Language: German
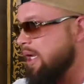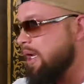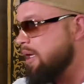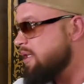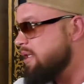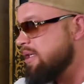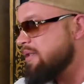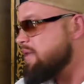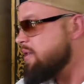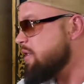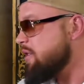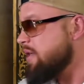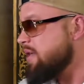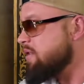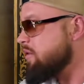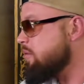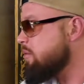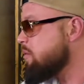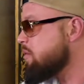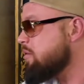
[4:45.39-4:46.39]
Dann addiert sich
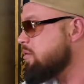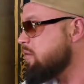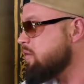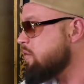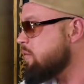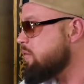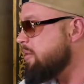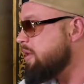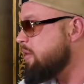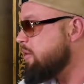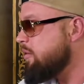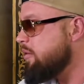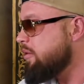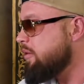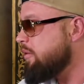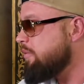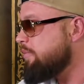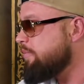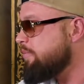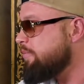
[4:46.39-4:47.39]
das ruckzuck zu
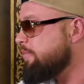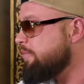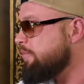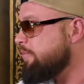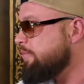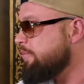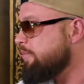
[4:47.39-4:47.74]
Millionen.